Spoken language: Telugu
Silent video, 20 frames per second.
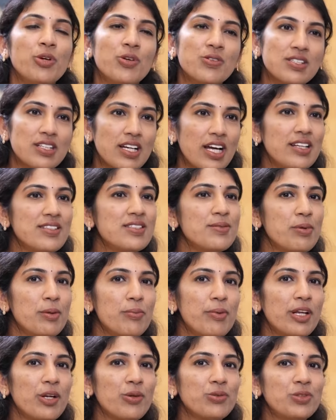బికాస్ కలిసి
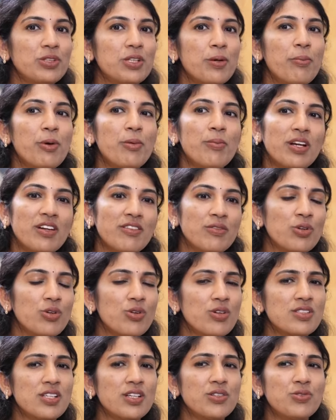ప్రిపేర్ అవుతున్నప్పుడు మనం
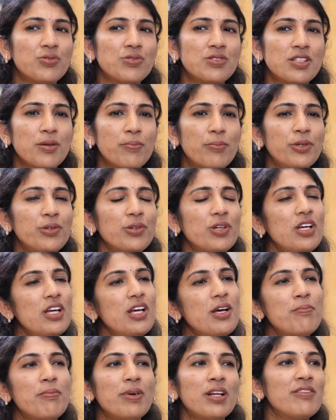ఒక్కొక్కసారి చూసినప్పుడు
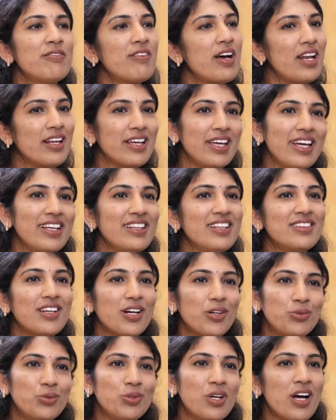మనం వాళ్ళకి ఏది
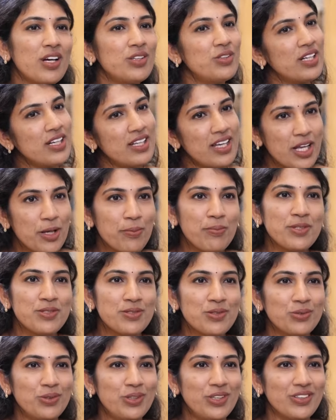తక్కువ కాదు అనే
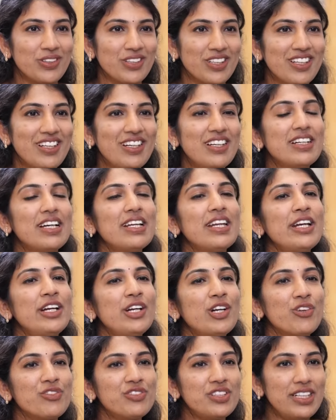అనిపిస్తూ ఉంటుంది hmm. కానీ
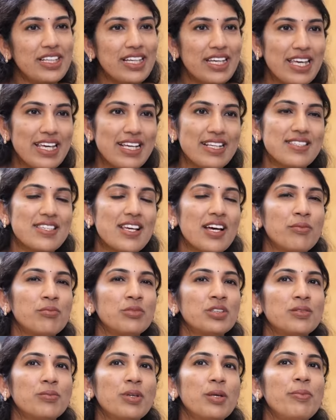ఎండ్ ఆఫ్ ద డే ఎగ్జామ్
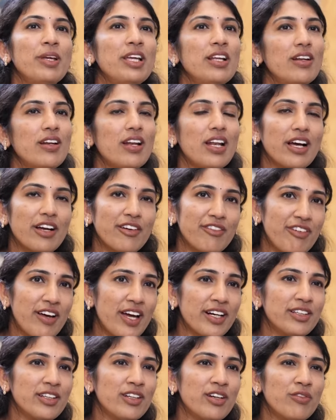మేబీ లక్
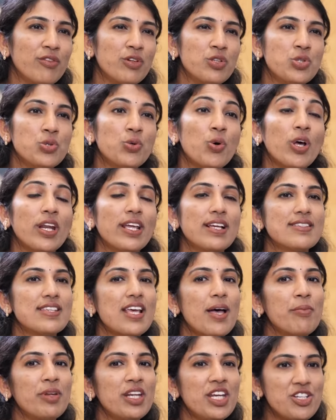ఫ్యాక్టర్ అవ్వచ్చు ఆర్
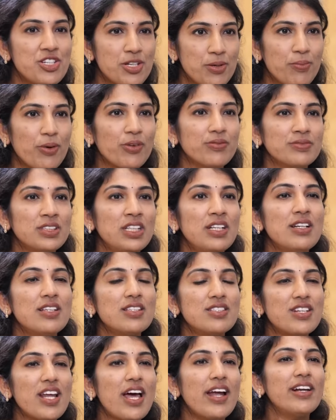ఎగ్జామినేషన్
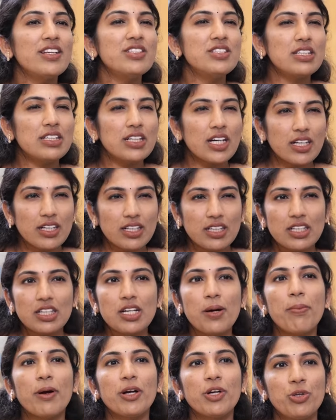స్ట్రాటజీ
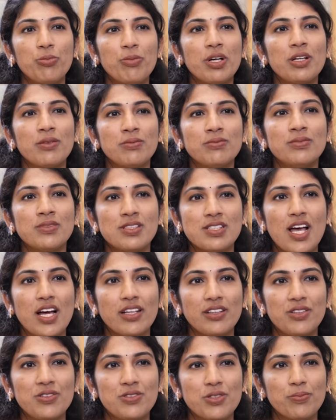కరెక్ట్గా పట్టు మనం
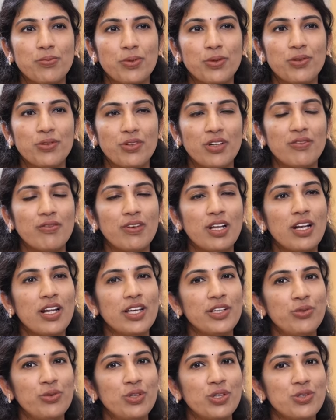సాధించకపోవడం వల్ల
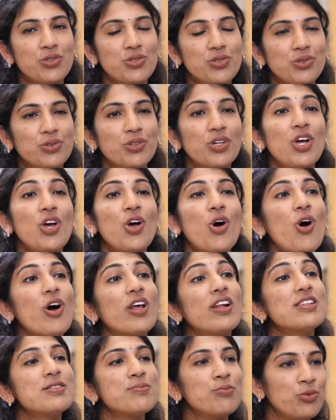అయి ఉండొచ్చు
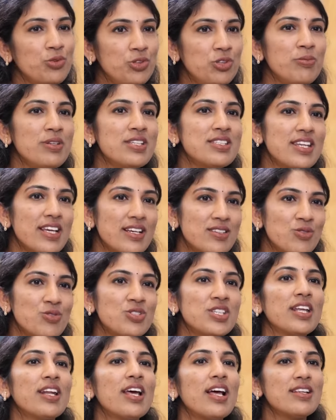ఆర్ఎల్స్ ముందు మిస్టేక్స్
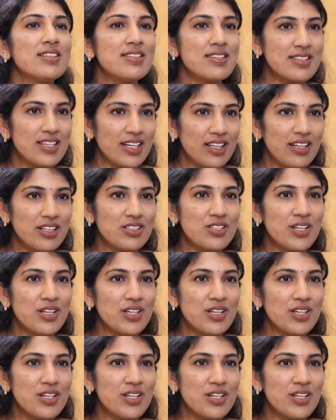నుంచి అనాలిసిస్ సరిగ్గా